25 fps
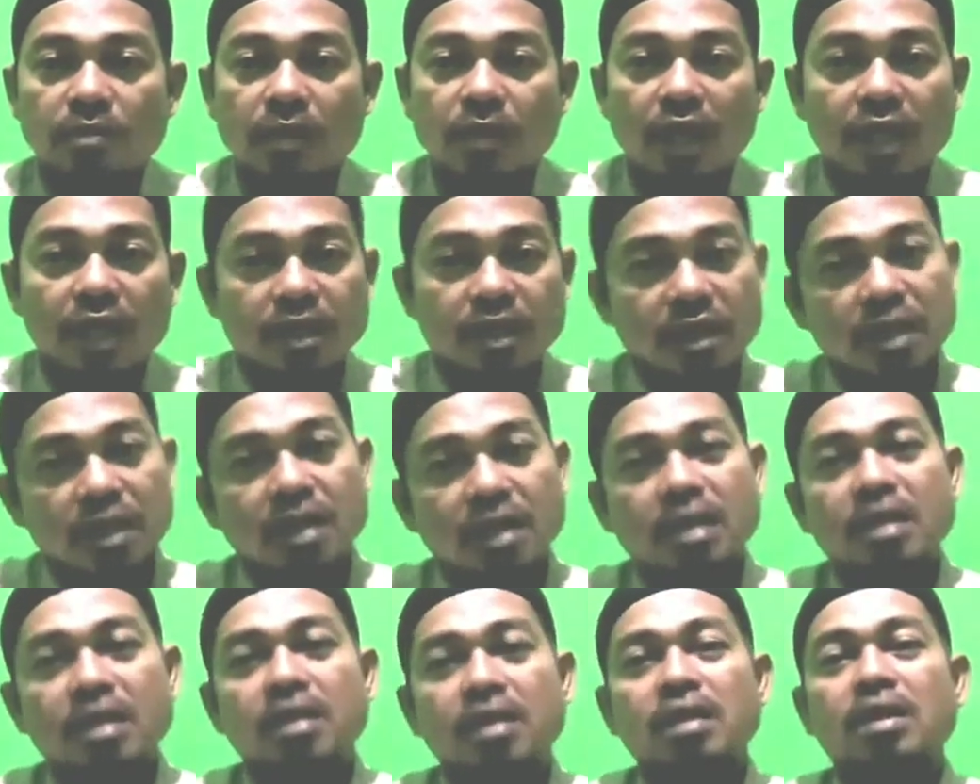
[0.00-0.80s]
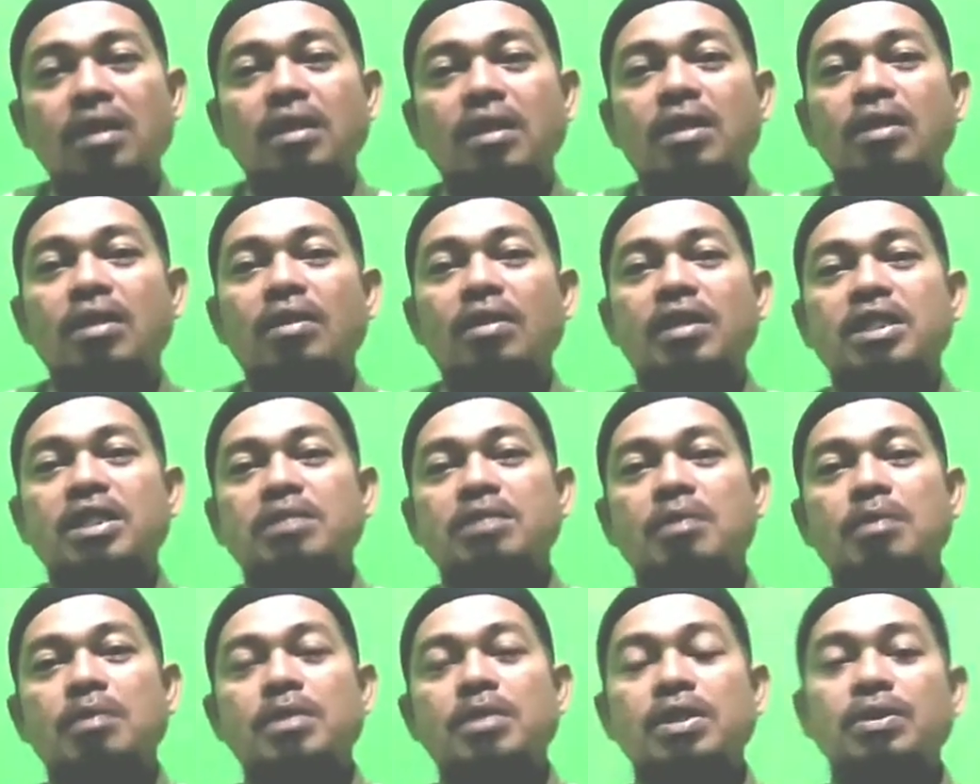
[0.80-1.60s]
Makanya oleh
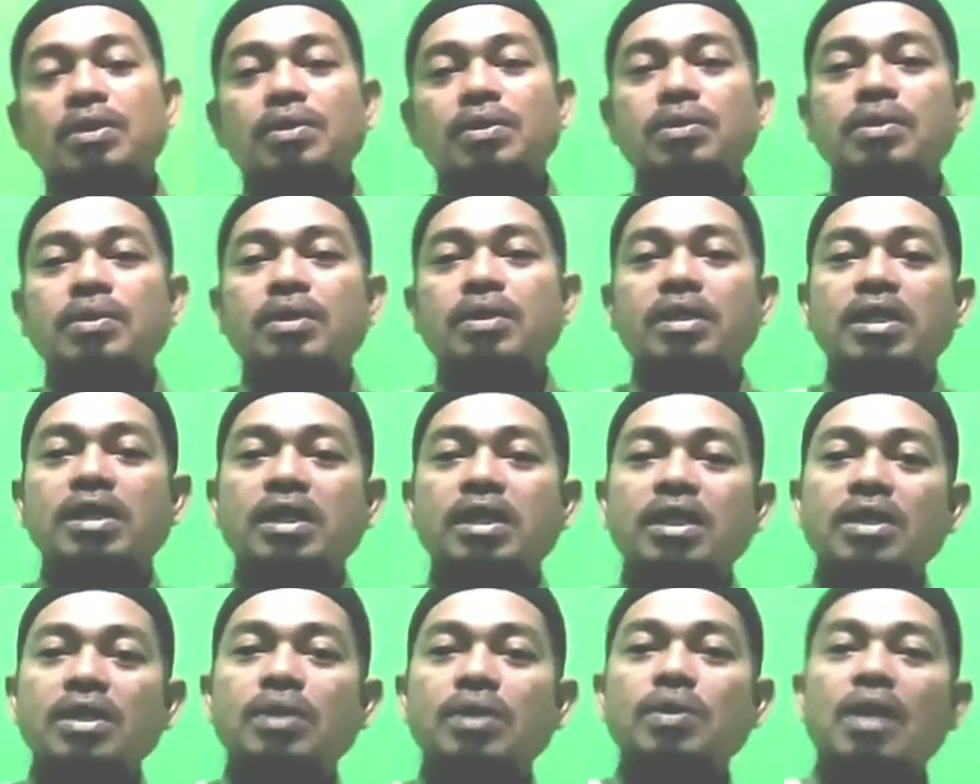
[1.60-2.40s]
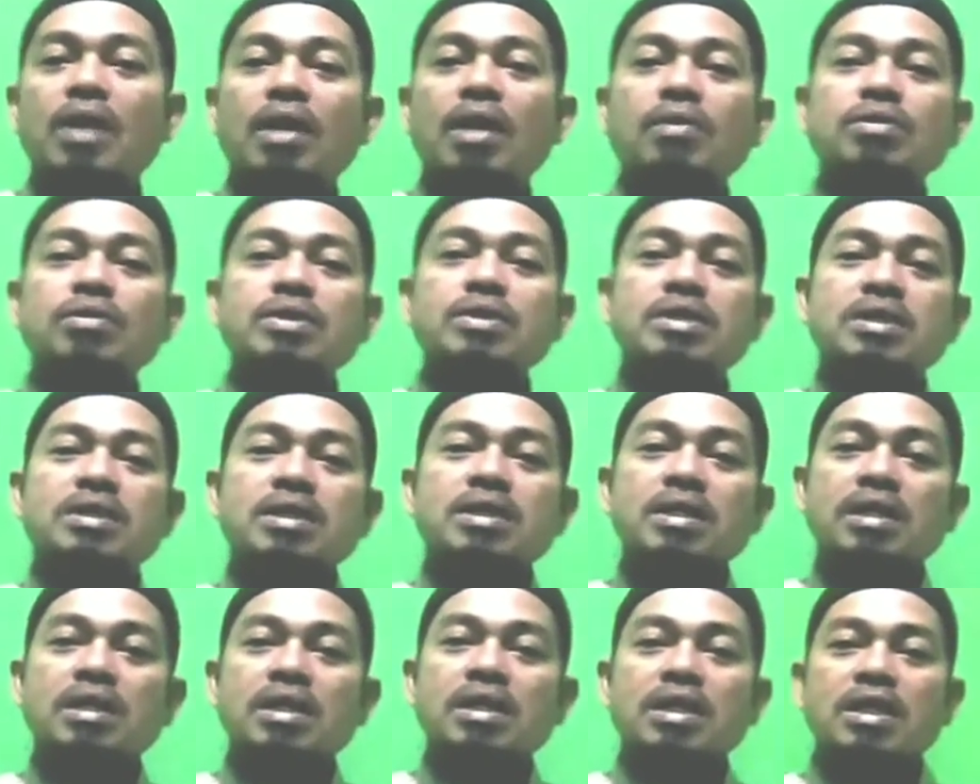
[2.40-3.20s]
sebab itu itu
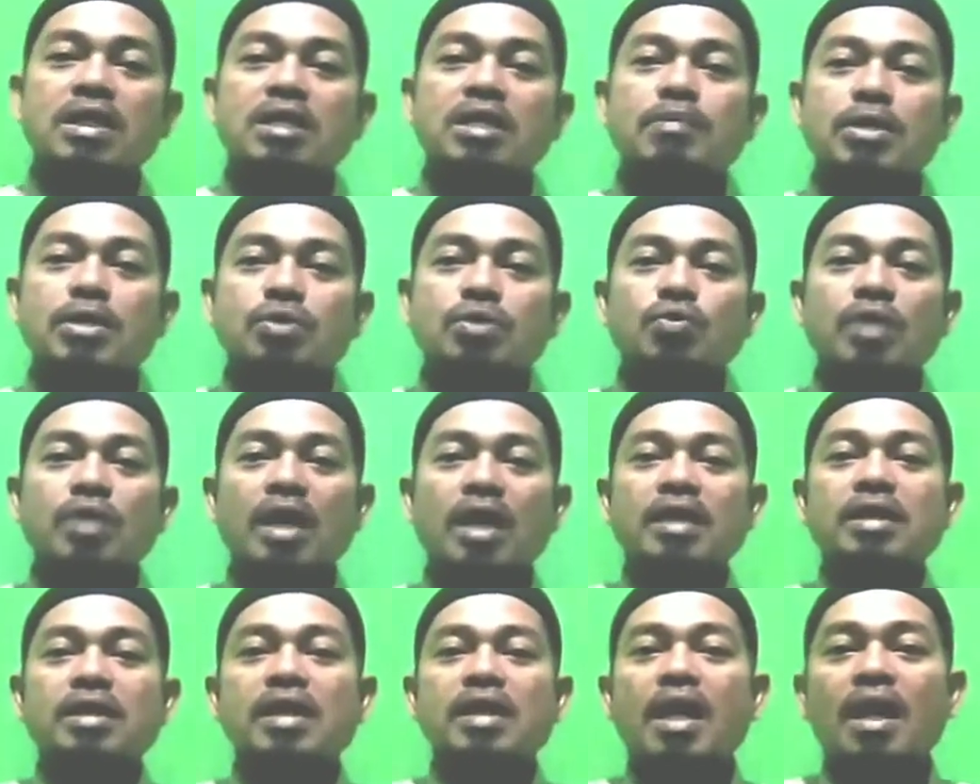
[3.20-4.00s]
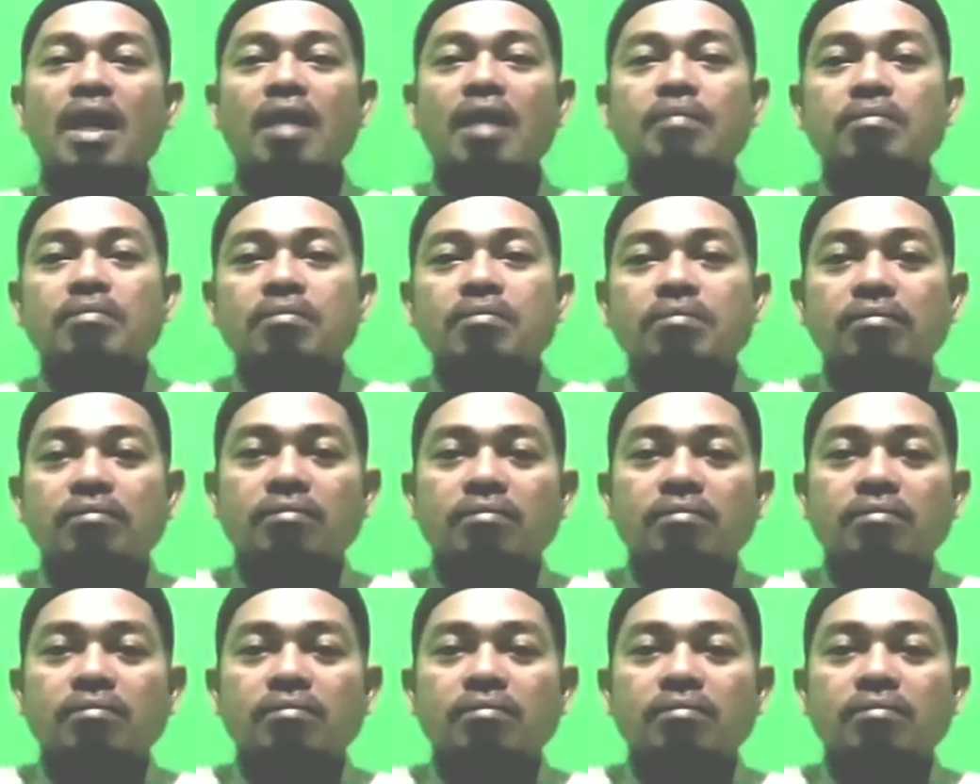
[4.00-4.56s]
harus dimasukkan ke dalam